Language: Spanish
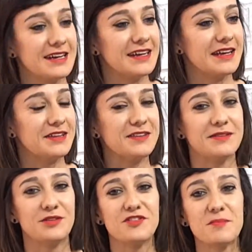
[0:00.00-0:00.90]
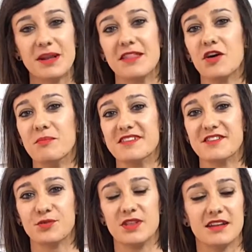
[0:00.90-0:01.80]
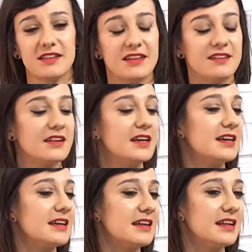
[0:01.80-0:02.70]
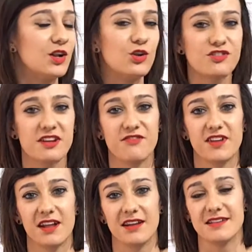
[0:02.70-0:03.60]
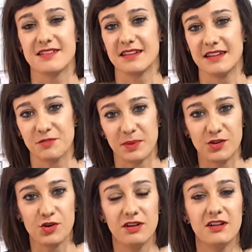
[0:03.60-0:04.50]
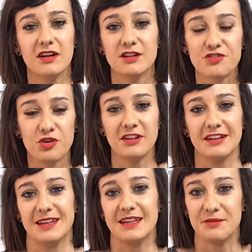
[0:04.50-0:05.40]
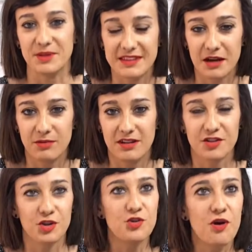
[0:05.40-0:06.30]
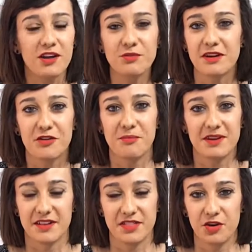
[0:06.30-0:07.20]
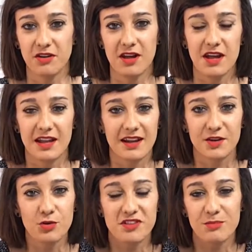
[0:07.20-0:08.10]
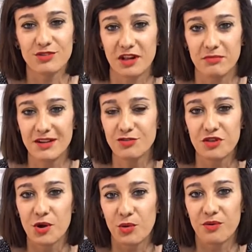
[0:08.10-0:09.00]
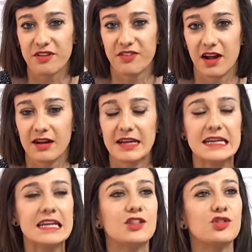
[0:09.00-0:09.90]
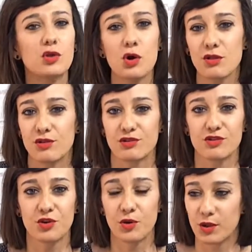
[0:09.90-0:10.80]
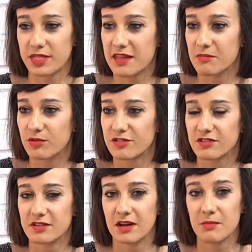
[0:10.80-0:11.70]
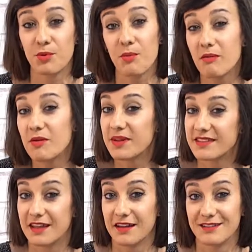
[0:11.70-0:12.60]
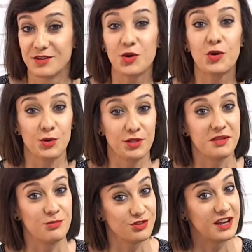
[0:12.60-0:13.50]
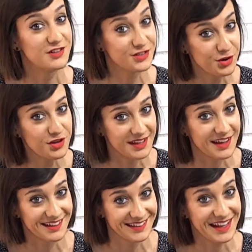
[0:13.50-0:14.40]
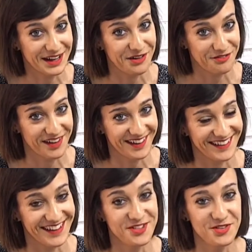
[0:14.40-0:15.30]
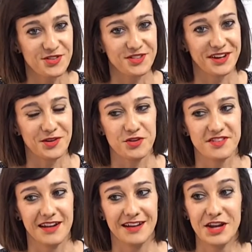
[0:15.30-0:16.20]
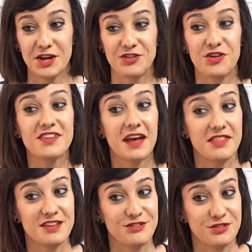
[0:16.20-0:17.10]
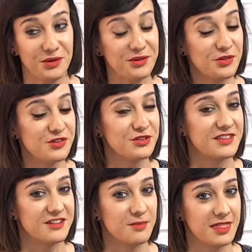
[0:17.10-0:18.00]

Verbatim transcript: Eh, yo siempre le digo a mis estudiantes, eh, los refranes en español son inevitables. No hay una conversación en la que no usemos al menos un refrán y todos los conocemos. Mm. Probablemente no conocemos la historia del refrán, eso es otra cosa. Yo ya he dicho dos o tres